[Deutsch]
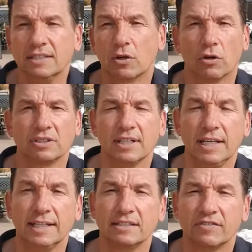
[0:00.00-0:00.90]
Diese
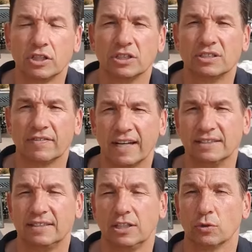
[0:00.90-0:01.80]
Kosten liegen zwischen
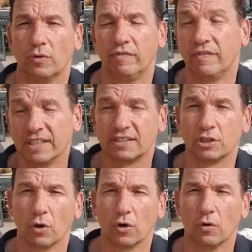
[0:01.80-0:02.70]
20 und
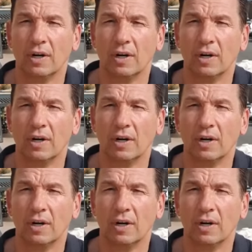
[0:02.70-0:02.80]
40 Euro.